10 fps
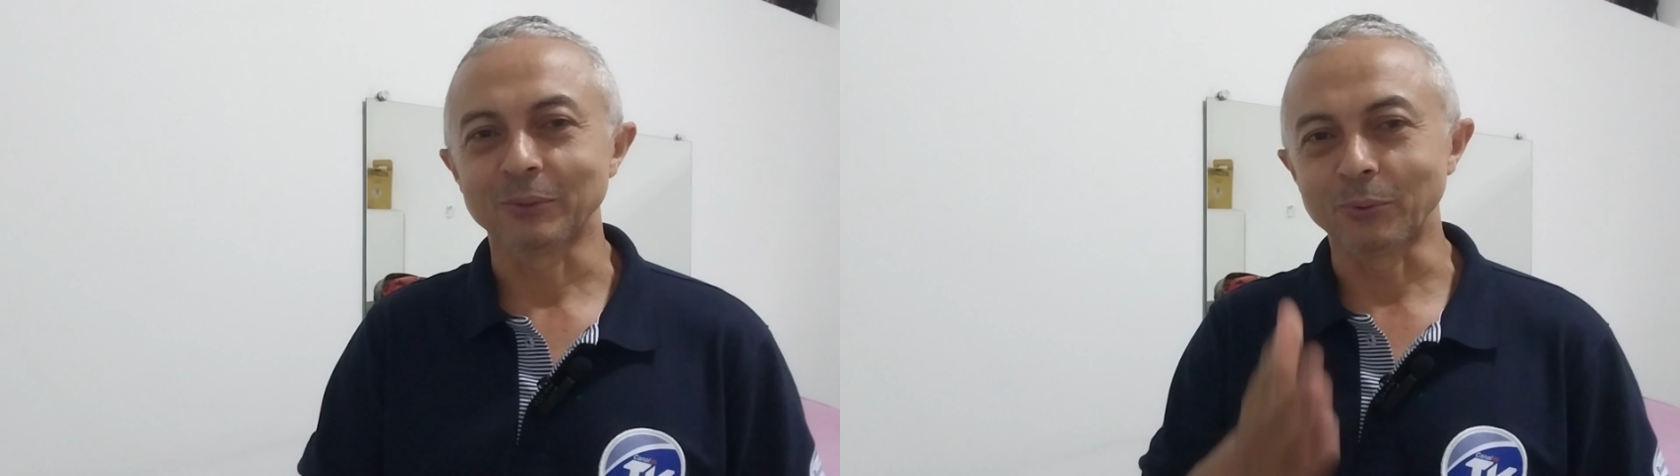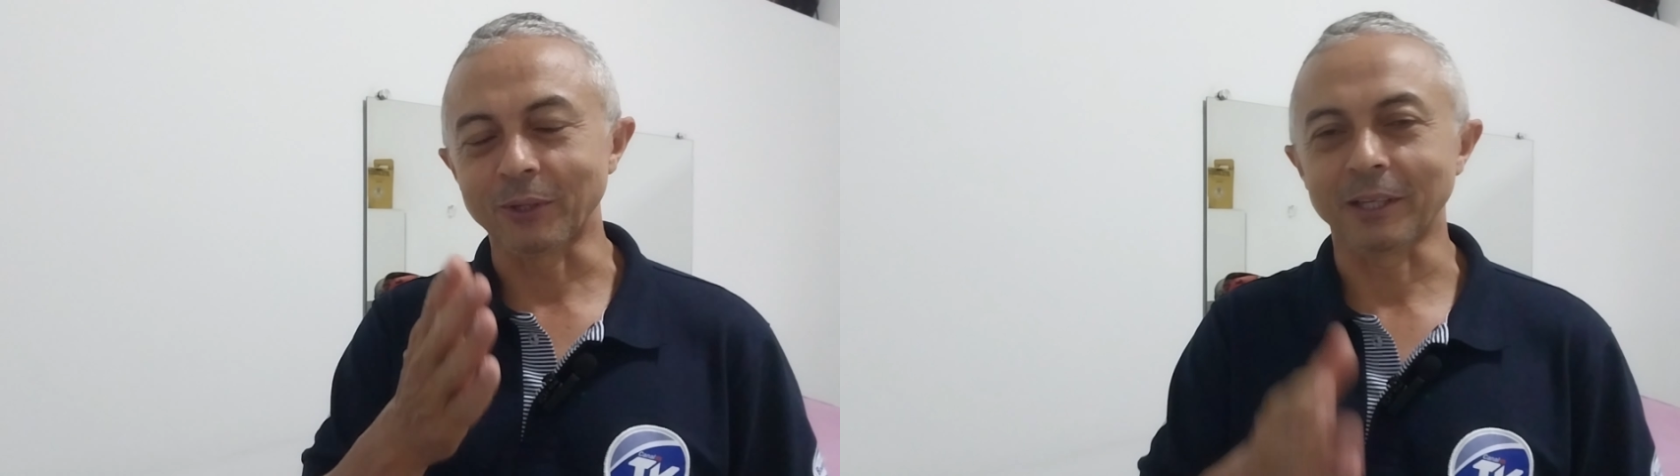
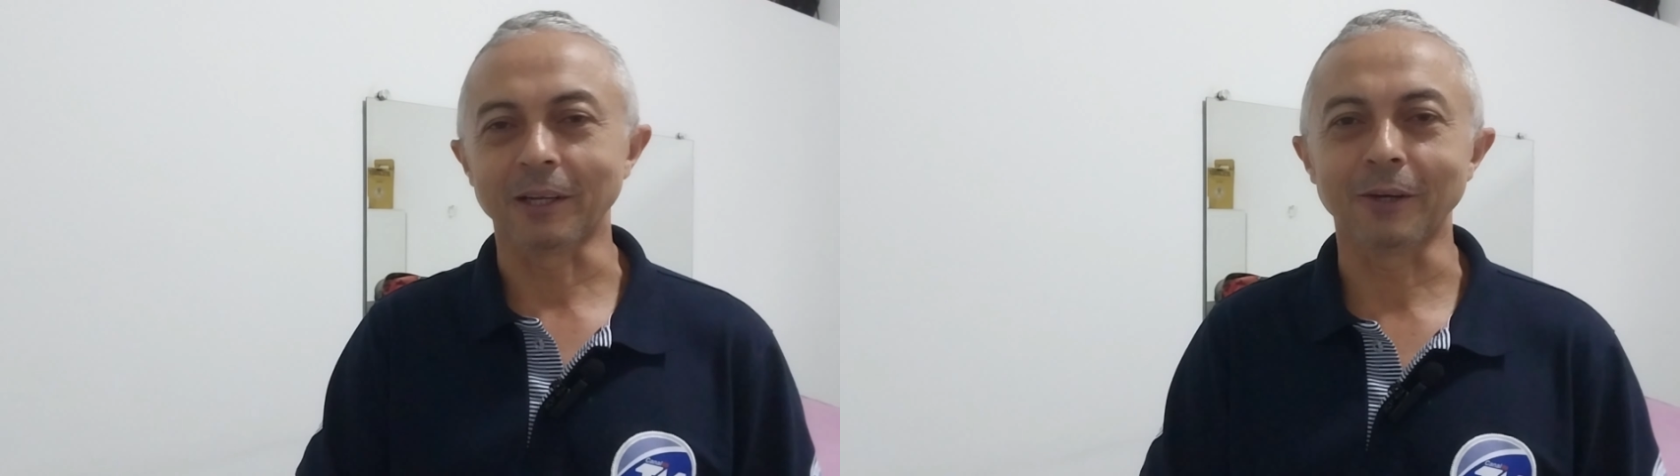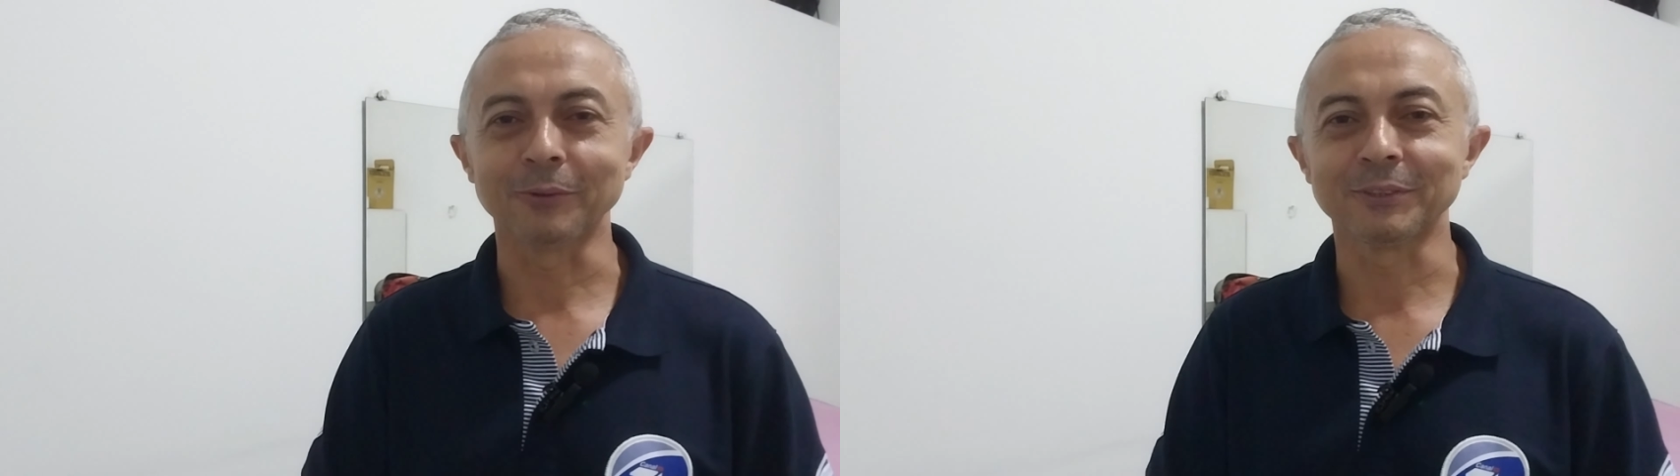no
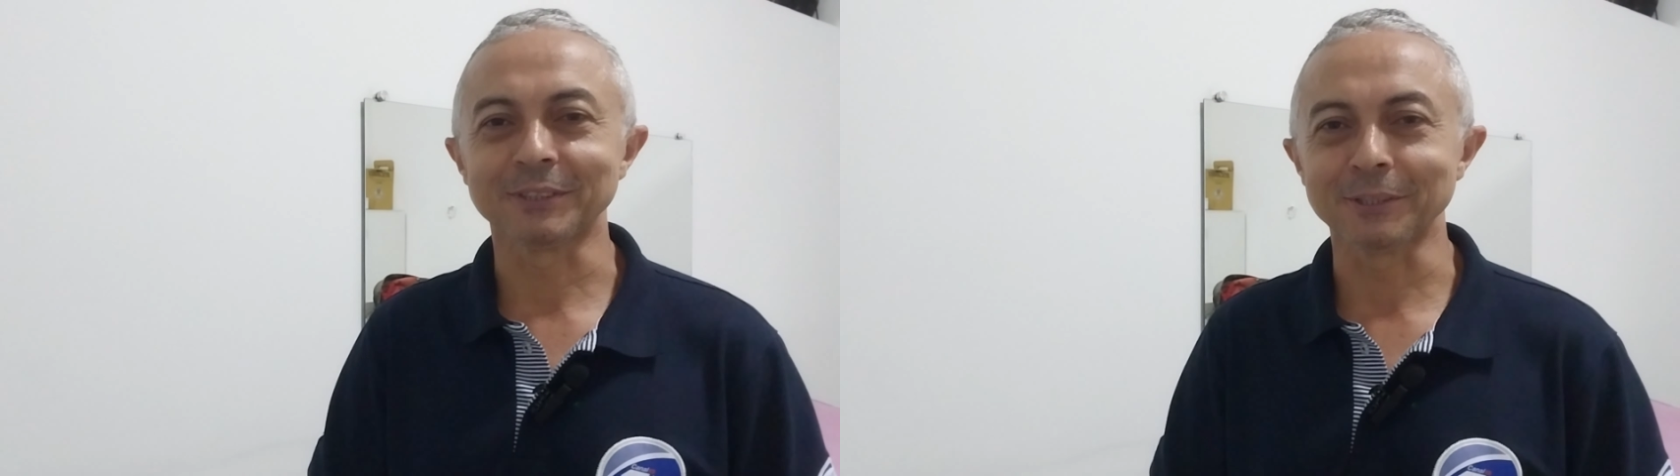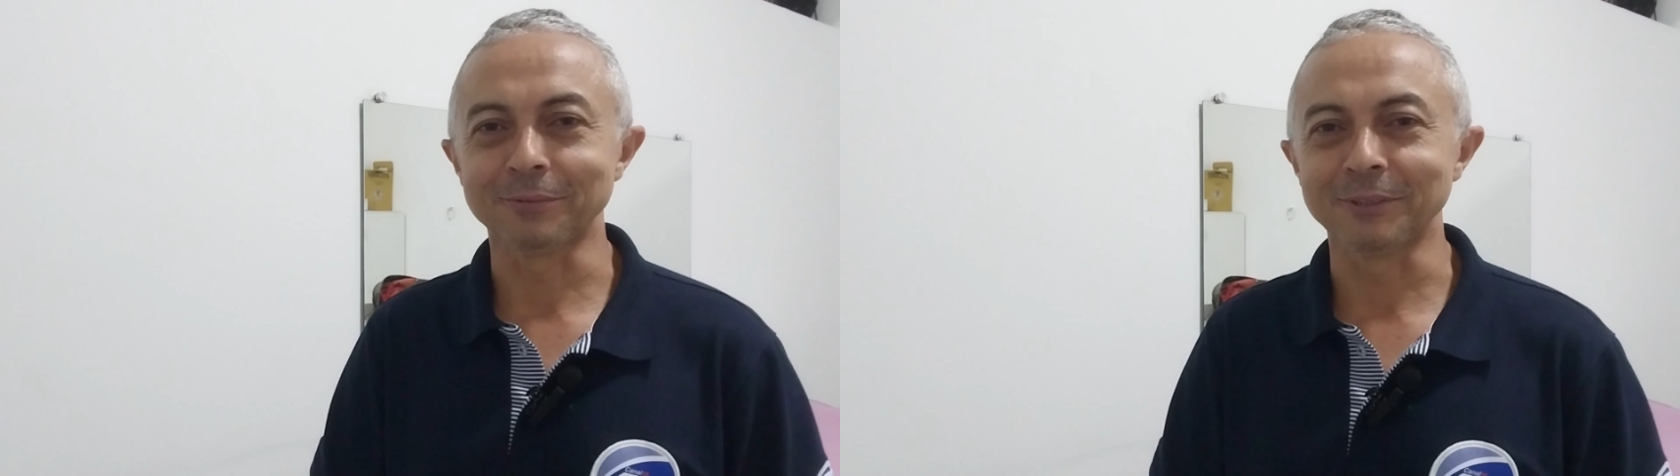canal
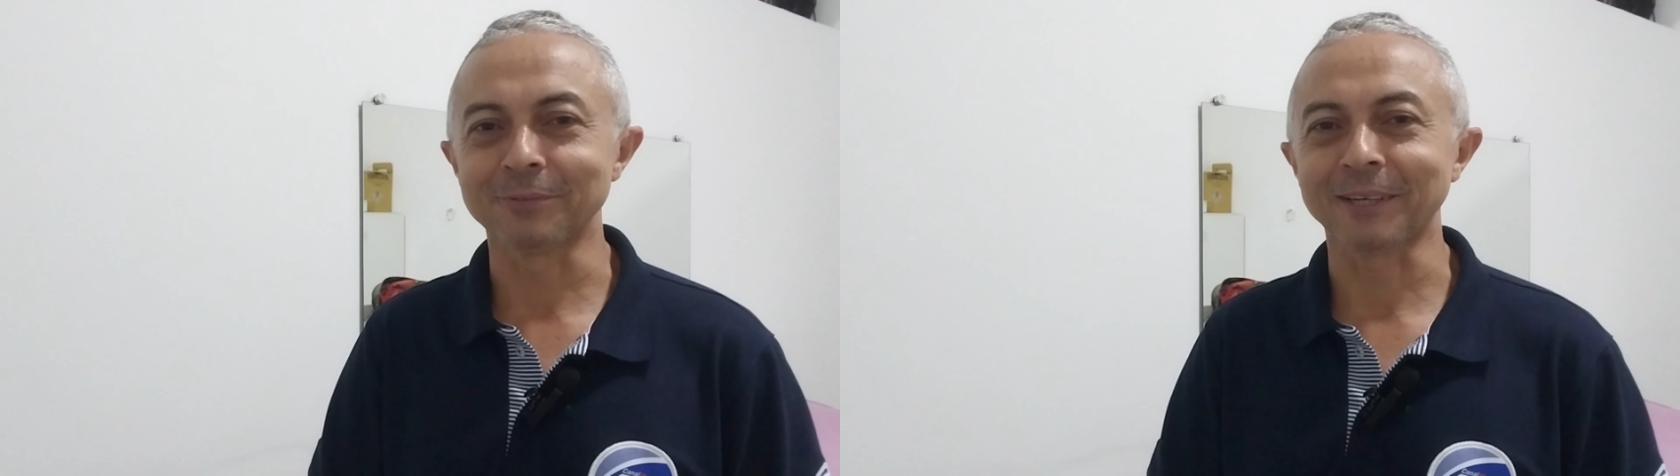TV